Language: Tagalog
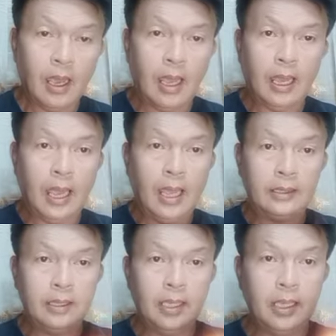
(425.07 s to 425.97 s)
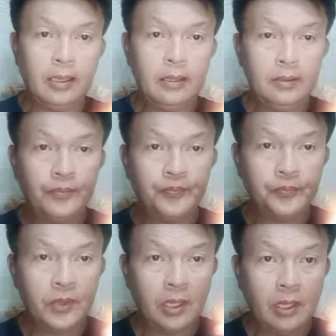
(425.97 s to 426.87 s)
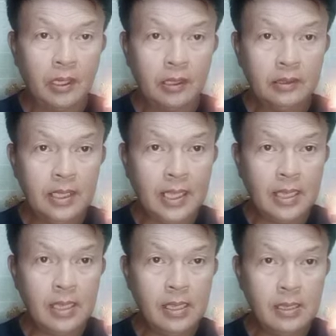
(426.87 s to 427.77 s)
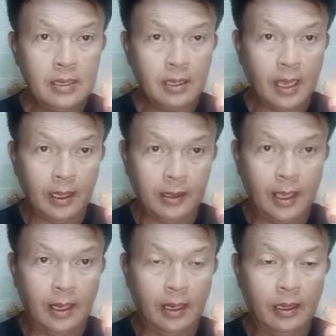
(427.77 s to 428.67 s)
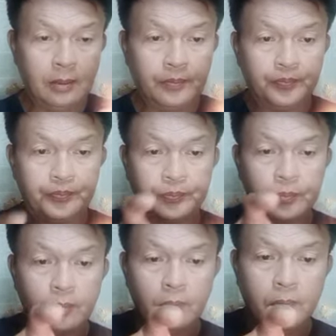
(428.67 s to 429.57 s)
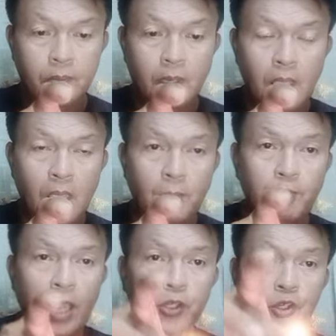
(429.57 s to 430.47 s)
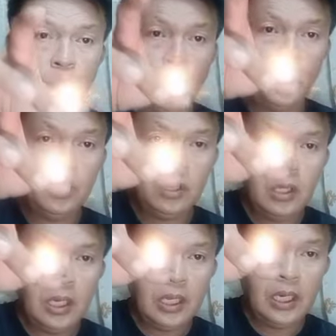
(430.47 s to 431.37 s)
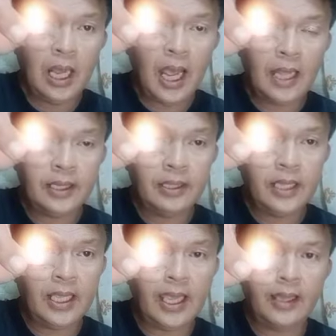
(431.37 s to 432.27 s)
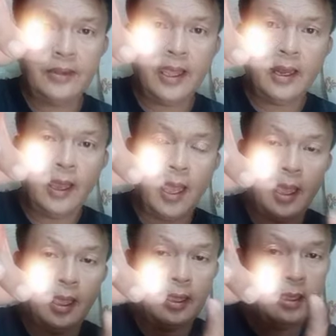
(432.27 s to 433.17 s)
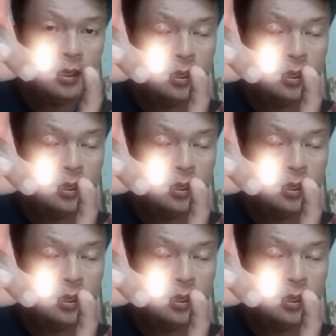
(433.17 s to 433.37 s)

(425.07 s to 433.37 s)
ang ating tea candle. Make sure ng ating tea candle ay